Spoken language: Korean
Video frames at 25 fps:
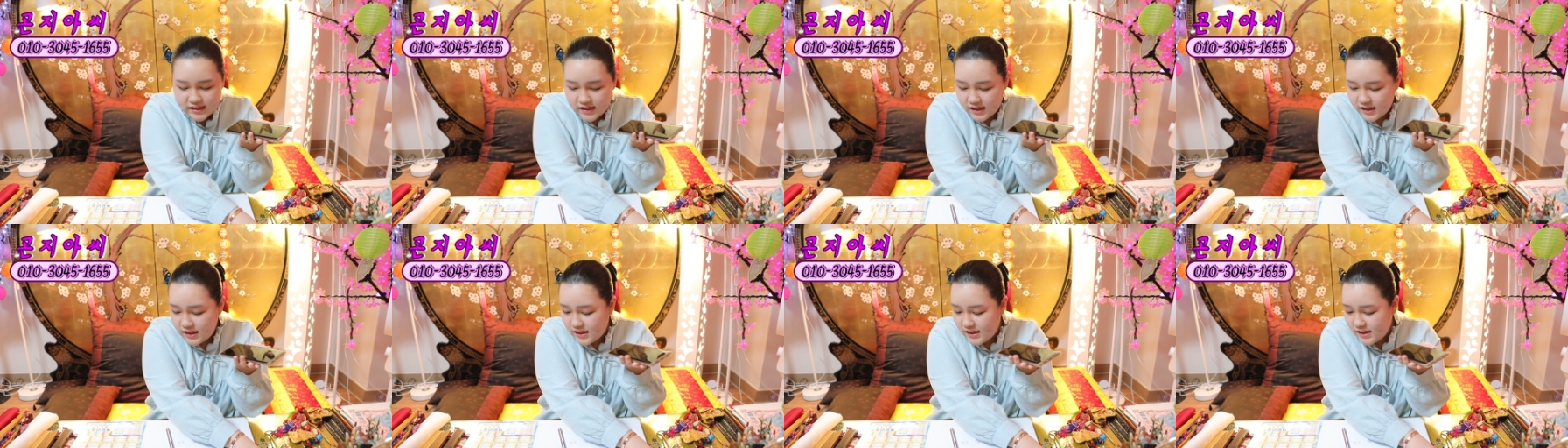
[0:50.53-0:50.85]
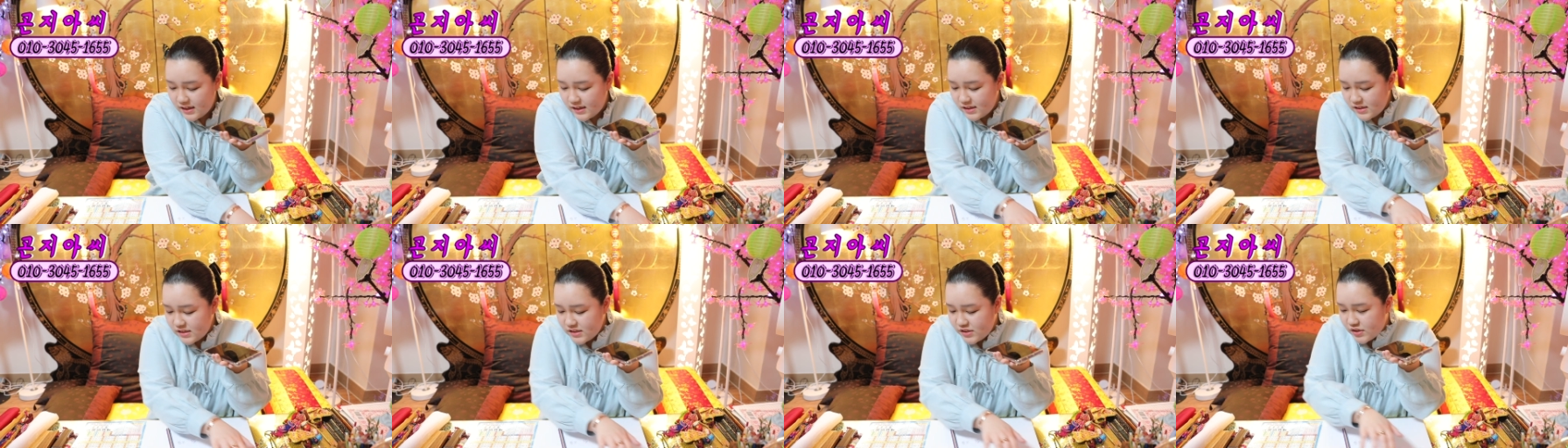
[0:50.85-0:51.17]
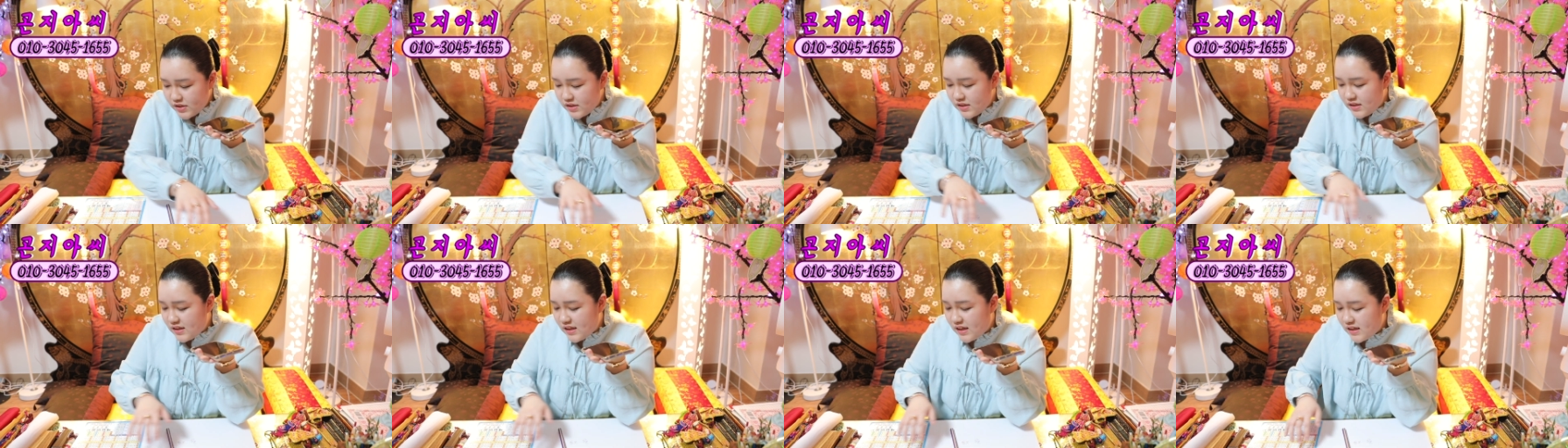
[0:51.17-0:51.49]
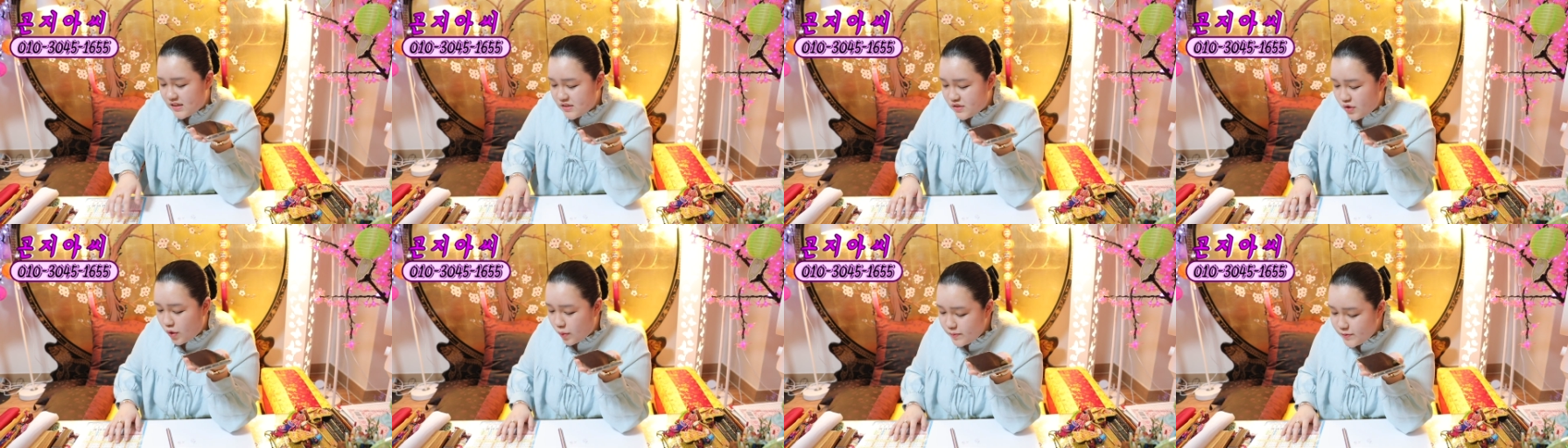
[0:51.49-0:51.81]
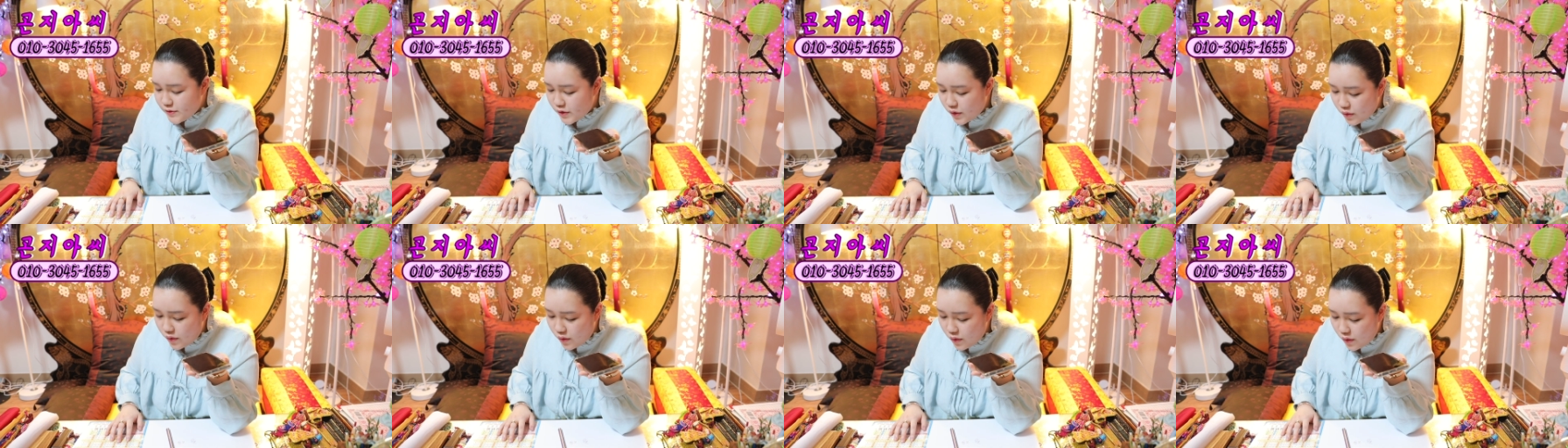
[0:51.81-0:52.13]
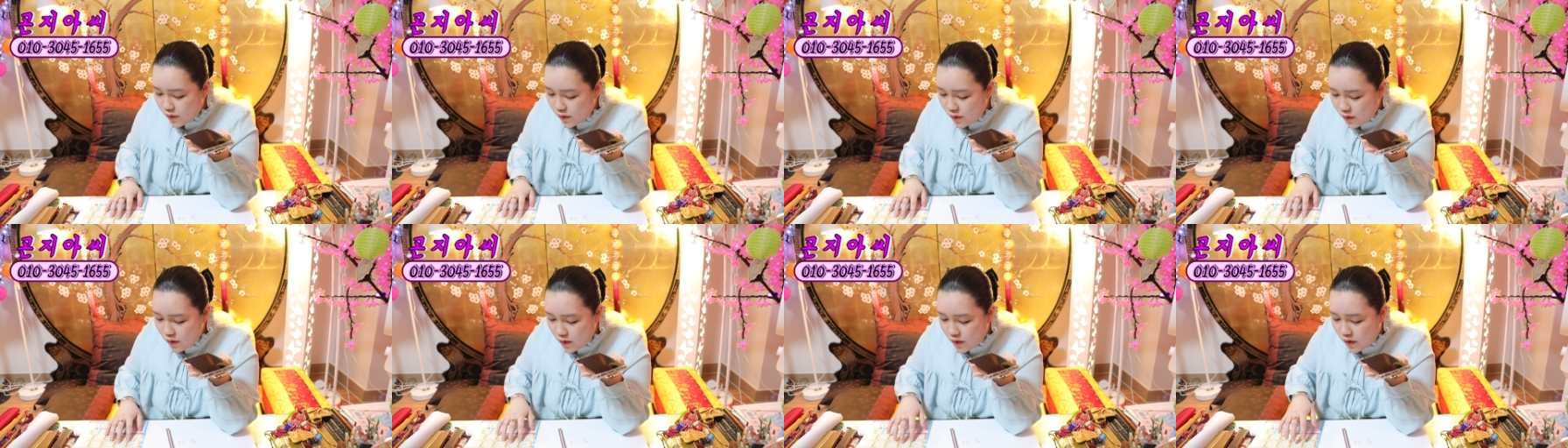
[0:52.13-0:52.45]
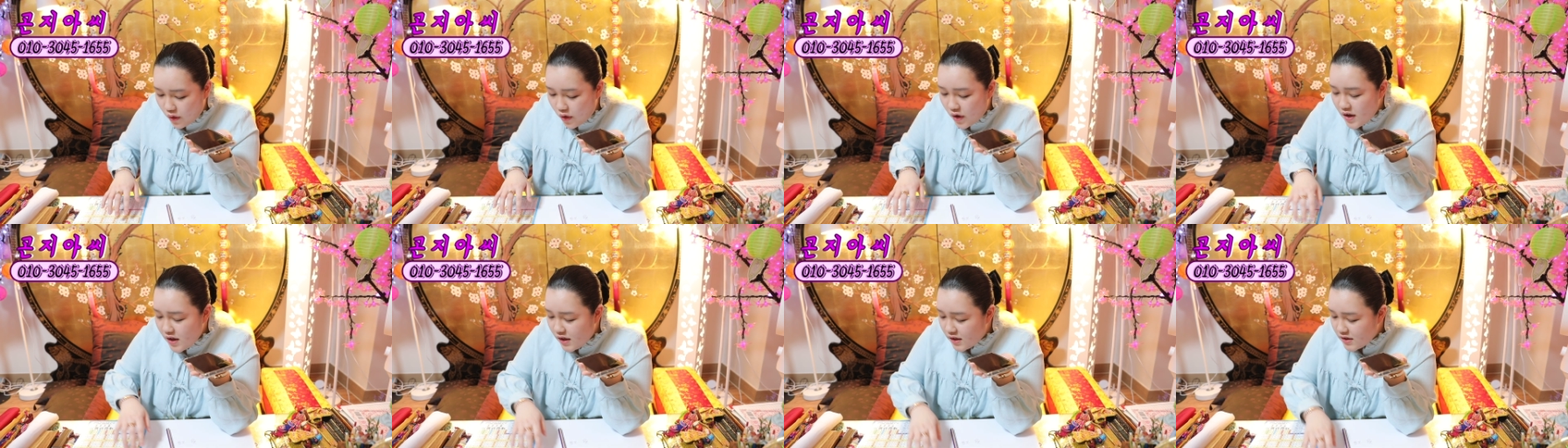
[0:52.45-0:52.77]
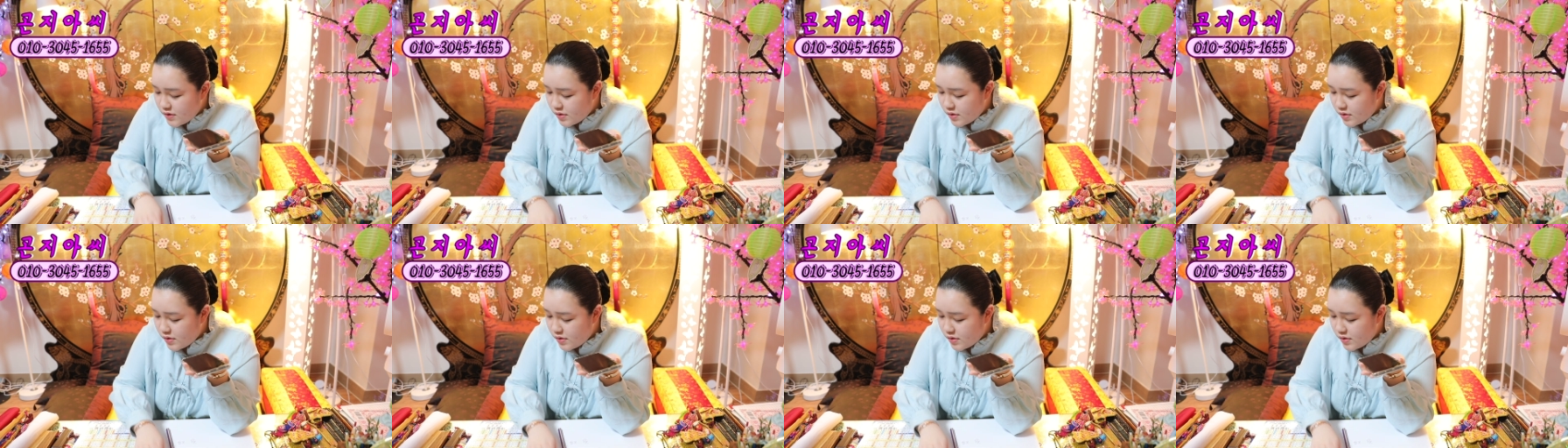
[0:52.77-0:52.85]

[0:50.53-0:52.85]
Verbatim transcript: 내가 일을 쉬는 날은 없었고